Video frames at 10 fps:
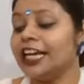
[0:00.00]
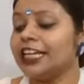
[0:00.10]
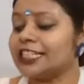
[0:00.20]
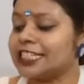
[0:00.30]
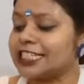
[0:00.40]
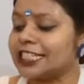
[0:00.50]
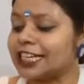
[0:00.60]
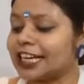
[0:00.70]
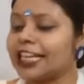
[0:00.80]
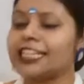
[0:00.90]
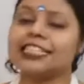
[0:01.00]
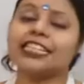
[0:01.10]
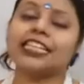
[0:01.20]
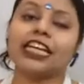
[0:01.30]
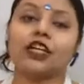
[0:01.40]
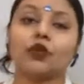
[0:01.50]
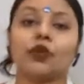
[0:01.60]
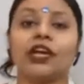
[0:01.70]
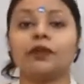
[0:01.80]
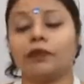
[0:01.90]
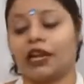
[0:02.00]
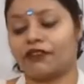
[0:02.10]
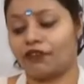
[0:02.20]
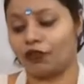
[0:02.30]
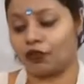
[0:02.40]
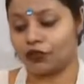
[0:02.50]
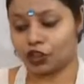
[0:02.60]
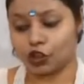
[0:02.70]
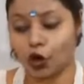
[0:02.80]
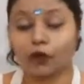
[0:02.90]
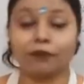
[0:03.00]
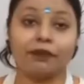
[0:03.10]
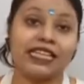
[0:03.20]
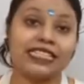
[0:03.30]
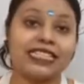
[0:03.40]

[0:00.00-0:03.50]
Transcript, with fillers: ইজ জেনারেলাইজড ইনঅ্যাডিকুয়েট ব্লাড ফ্লো শক মিন্স